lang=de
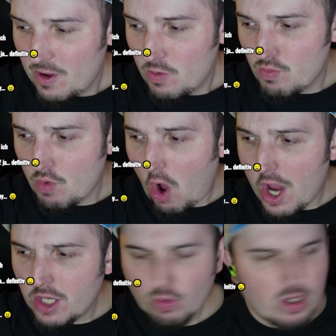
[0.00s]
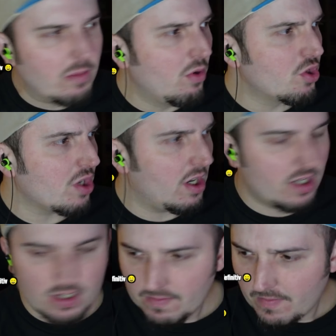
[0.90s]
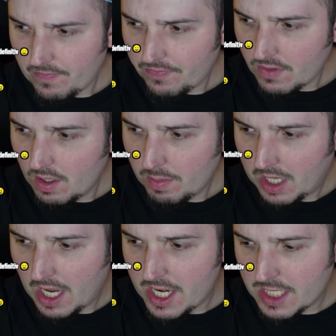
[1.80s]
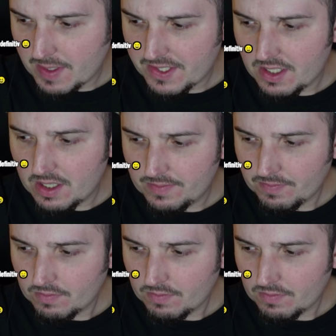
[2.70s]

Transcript: Ja, ich tue die im Kühlschrank. Kann ja nichts passieren.